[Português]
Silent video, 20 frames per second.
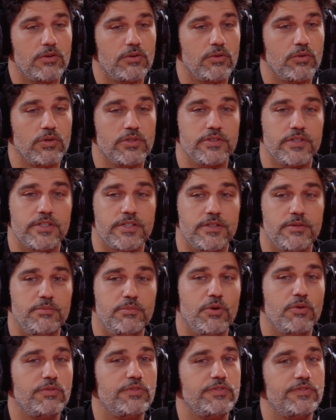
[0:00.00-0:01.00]
coisa que
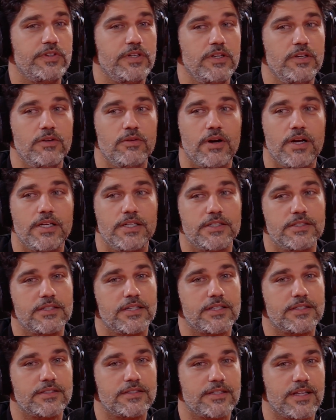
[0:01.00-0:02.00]
meu filho
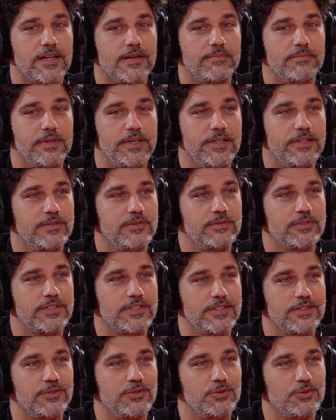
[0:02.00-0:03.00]
ainda está meio
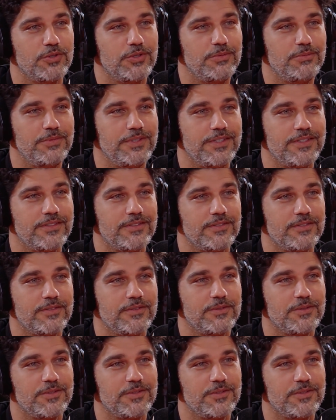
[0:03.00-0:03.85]
que dormindo.